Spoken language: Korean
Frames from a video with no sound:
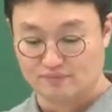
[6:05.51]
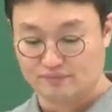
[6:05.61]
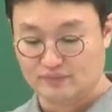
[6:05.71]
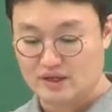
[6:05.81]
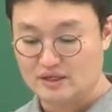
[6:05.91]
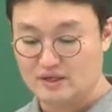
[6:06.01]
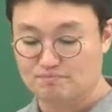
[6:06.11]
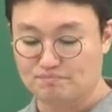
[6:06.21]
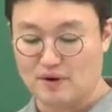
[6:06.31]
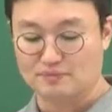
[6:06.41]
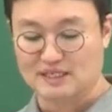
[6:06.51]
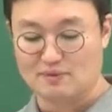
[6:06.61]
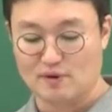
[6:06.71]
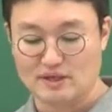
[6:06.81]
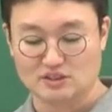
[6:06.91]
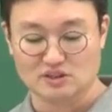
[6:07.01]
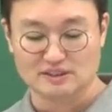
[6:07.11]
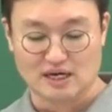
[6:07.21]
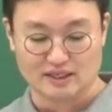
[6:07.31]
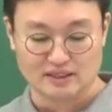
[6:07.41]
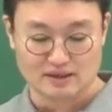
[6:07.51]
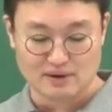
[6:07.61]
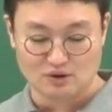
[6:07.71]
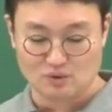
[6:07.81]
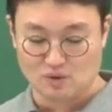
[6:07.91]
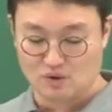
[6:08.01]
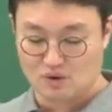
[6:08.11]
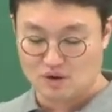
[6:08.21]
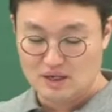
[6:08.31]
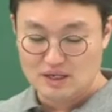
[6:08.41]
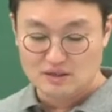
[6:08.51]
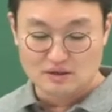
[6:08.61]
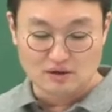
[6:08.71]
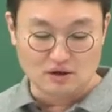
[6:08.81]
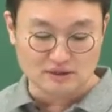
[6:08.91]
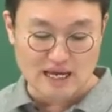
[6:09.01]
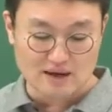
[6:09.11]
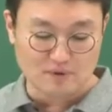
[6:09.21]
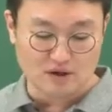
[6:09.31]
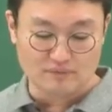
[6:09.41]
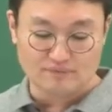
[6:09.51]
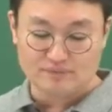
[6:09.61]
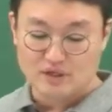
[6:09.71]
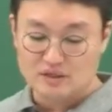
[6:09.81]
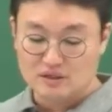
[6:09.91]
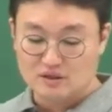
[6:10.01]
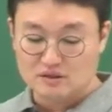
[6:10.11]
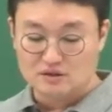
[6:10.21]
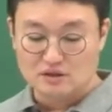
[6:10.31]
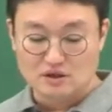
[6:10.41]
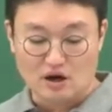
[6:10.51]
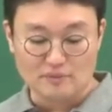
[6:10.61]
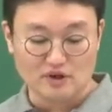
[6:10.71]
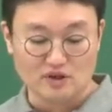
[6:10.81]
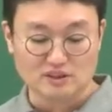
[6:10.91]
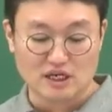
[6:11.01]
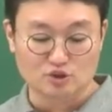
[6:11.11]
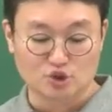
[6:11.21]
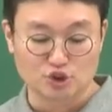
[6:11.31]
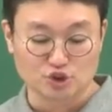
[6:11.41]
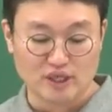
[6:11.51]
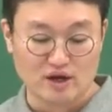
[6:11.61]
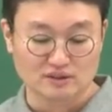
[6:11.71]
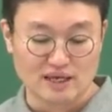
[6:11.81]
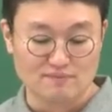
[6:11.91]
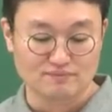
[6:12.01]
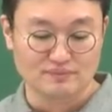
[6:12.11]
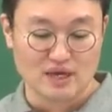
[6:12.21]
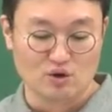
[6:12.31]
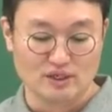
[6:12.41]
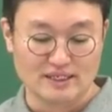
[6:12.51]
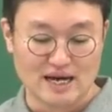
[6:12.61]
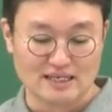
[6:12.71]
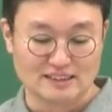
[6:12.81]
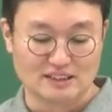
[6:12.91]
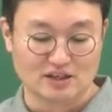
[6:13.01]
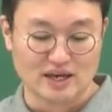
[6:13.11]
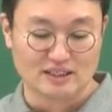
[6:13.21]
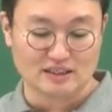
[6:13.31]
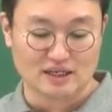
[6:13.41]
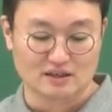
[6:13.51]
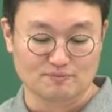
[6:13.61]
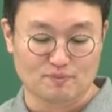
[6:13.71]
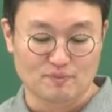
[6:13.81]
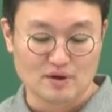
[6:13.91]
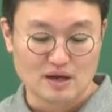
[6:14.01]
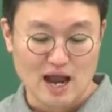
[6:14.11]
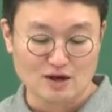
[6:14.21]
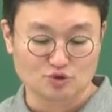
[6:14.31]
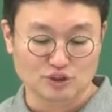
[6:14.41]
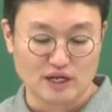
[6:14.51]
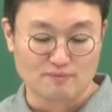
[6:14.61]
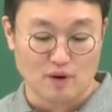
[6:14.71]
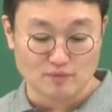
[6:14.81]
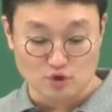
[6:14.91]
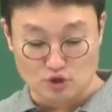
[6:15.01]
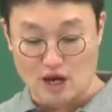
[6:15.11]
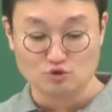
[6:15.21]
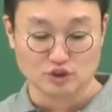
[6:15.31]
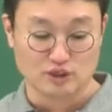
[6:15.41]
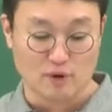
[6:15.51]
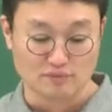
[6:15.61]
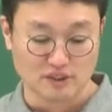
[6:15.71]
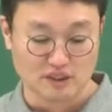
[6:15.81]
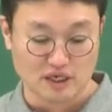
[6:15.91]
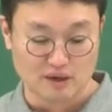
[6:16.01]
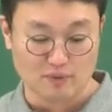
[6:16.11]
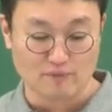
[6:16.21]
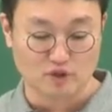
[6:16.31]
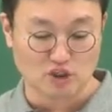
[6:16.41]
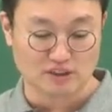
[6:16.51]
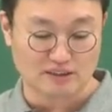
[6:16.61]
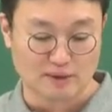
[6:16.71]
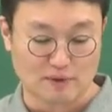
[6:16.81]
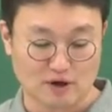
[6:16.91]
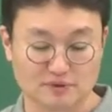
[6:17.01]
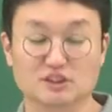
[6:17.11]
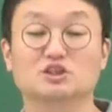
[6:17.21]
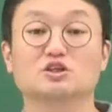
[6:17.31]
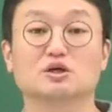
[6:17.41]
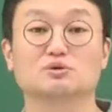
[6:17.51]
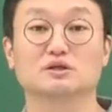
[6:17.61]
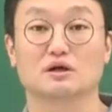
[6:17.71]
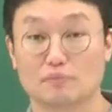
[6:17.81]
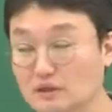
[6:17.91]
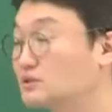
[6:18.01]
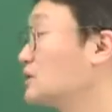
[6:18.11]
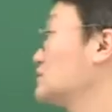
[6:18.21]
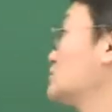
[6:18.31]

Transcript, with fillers: 음, 입법, 사법, 행정을 장악했다. 맞고 어, 4번 헌병경찰은 구류태형 3개월 이하의 징역에 해당되는 한국인의 범죄 여기 한국인의 범죄잖아. 법 절차 재판 없이 직결 처분했다. 맞잖아.